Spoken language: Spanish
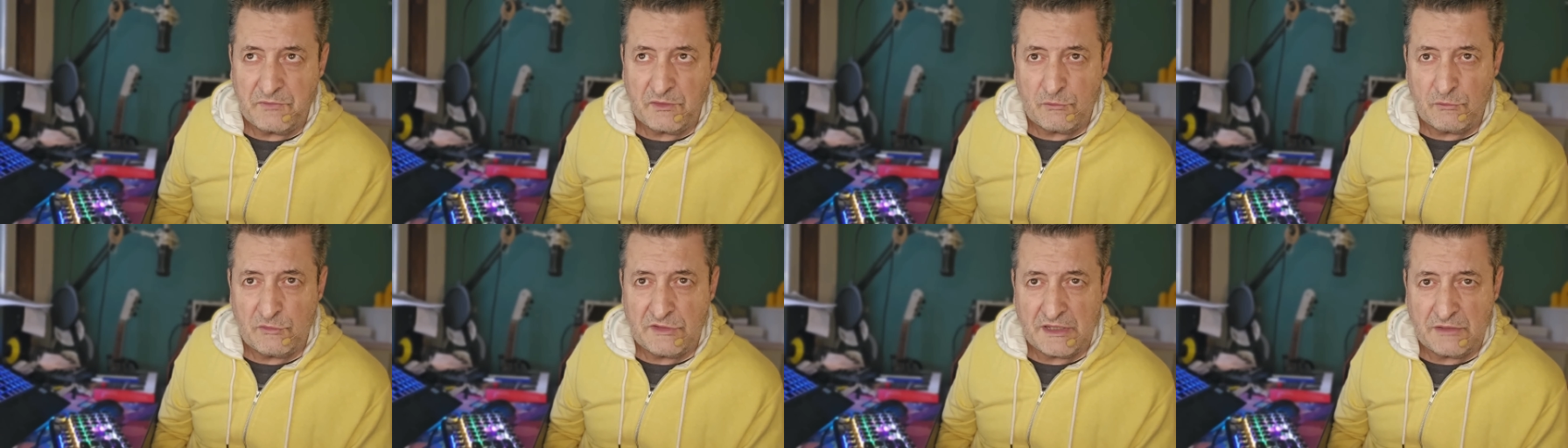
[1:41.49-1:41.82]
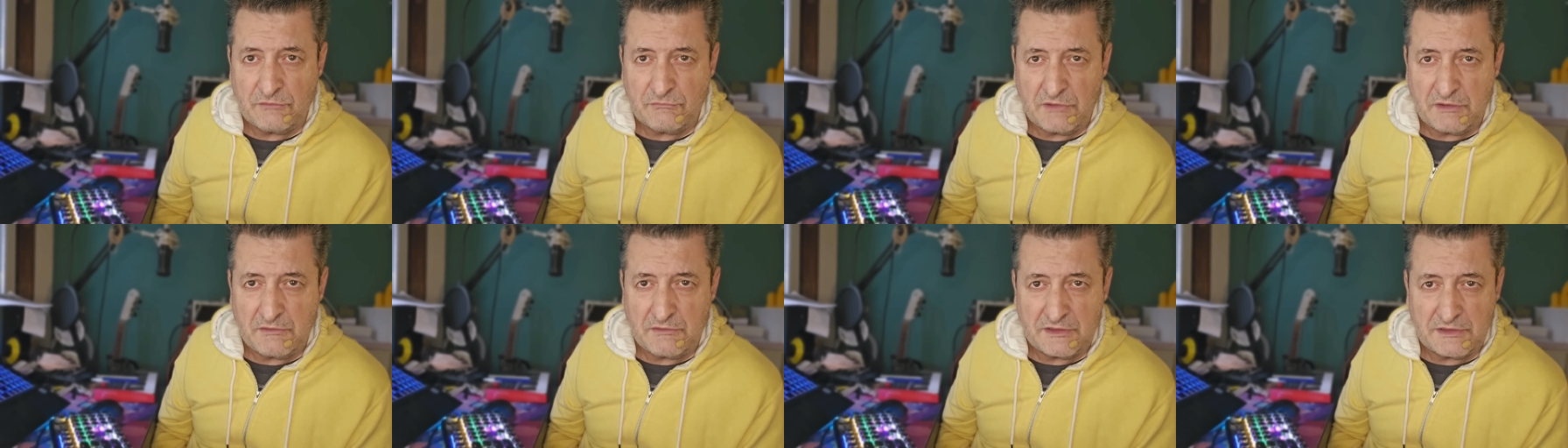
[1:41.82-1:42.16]
una
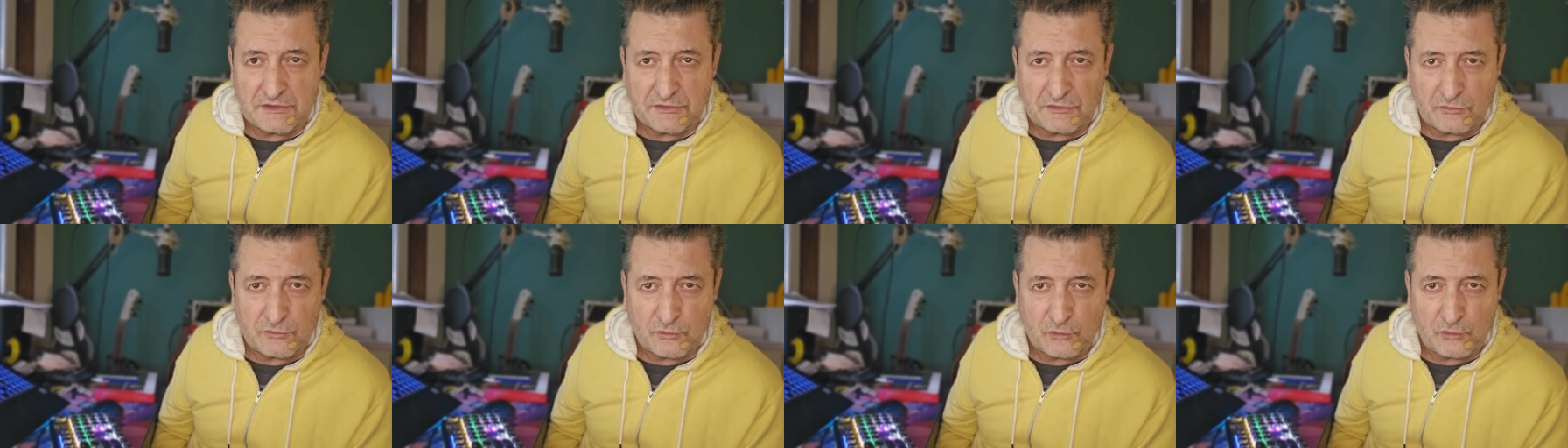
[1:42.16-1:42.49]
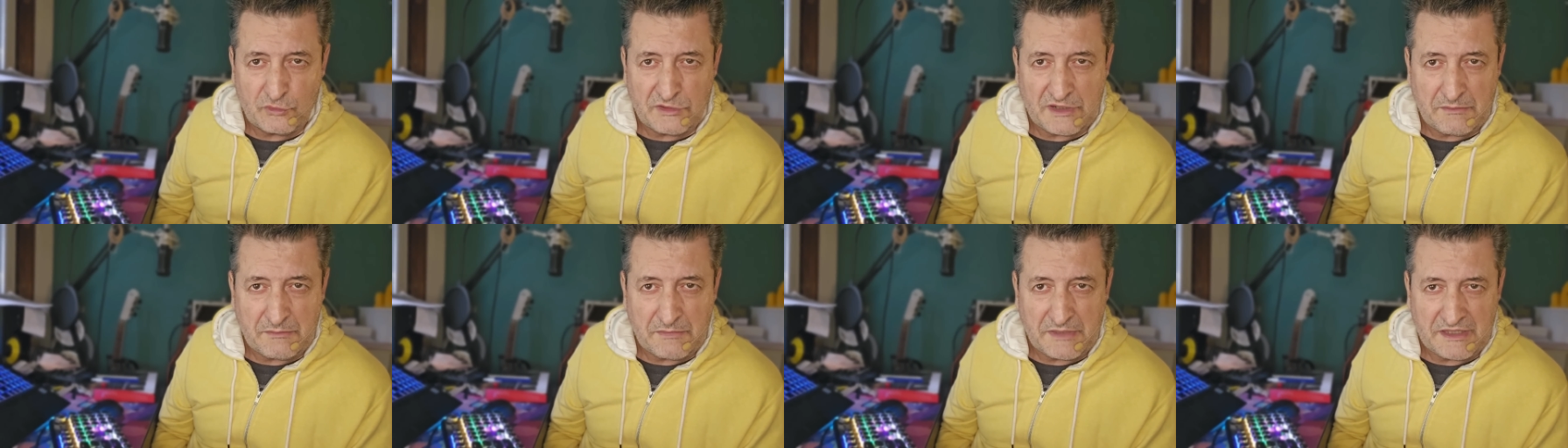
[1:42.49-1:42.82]
nueva
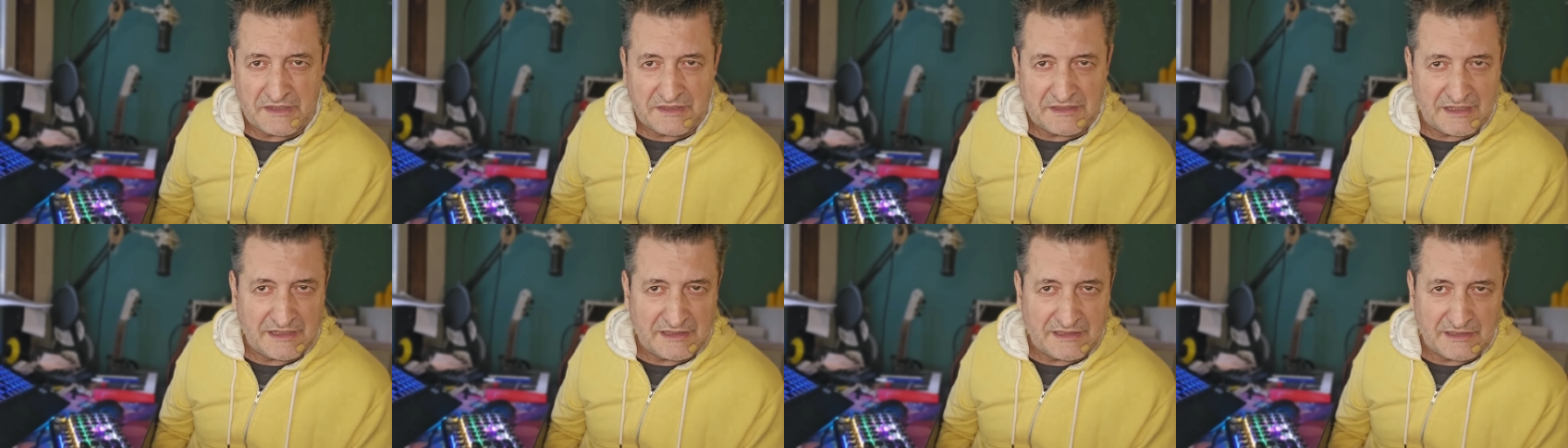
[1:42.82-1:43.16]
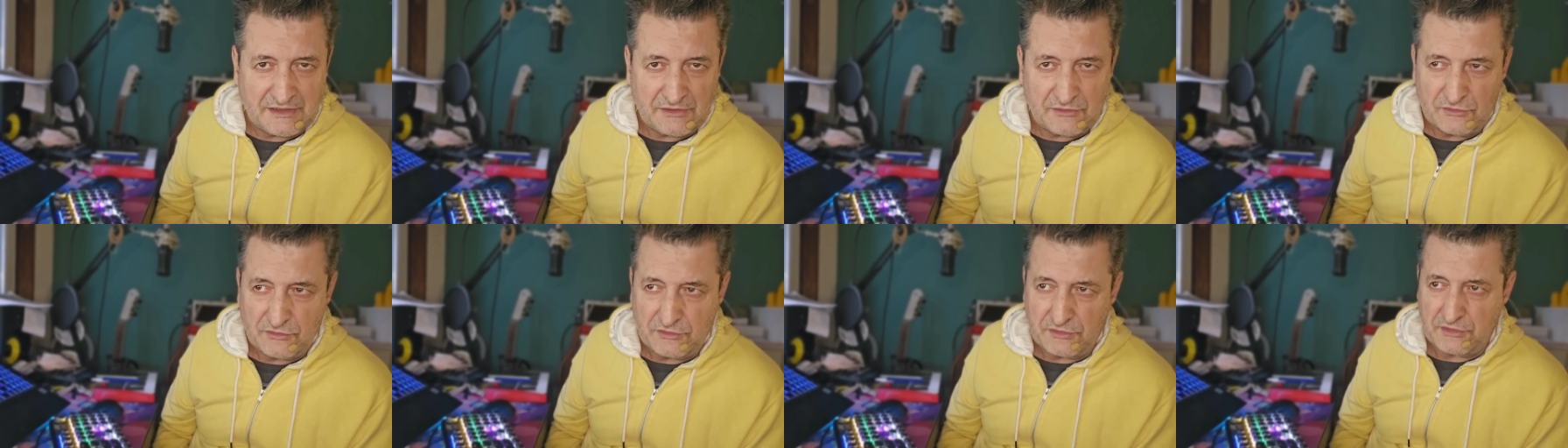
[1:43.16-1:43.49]
estructura mental
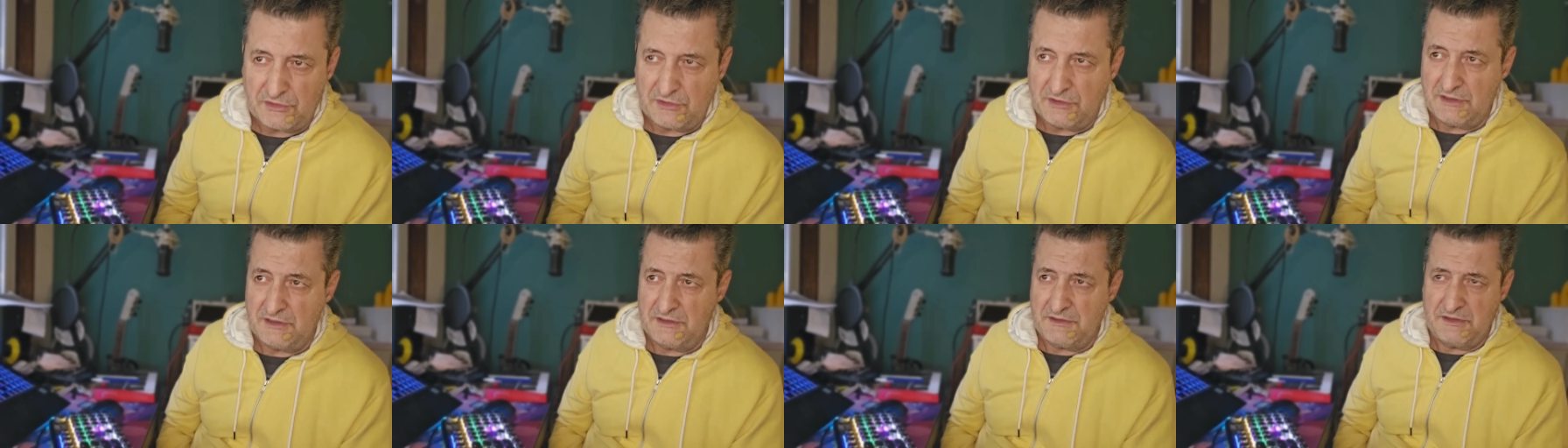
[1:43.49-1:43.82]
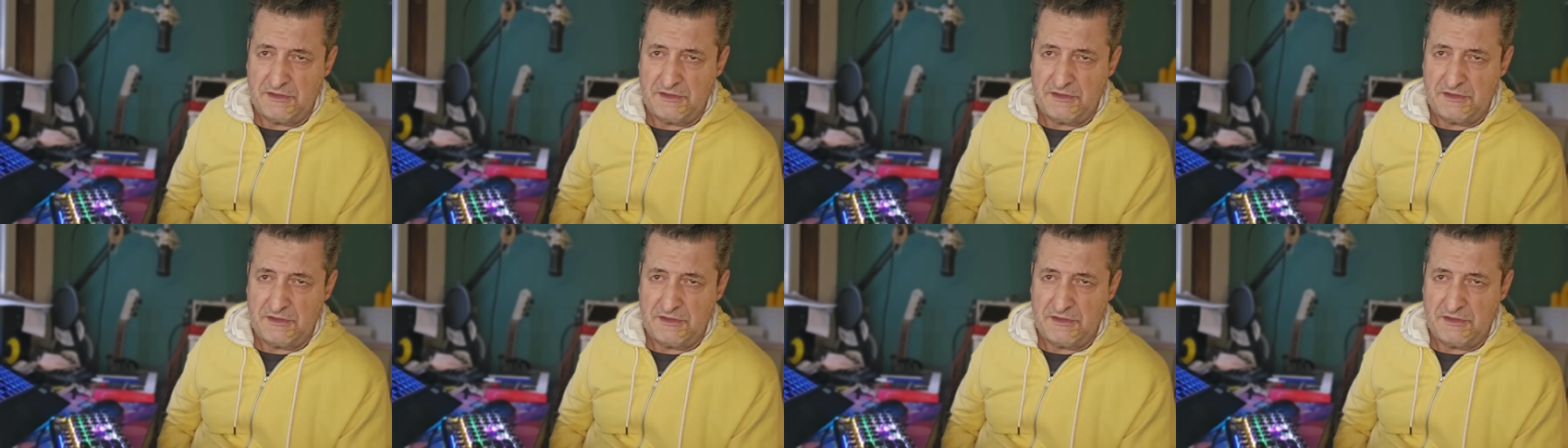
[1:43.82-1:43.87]
de control.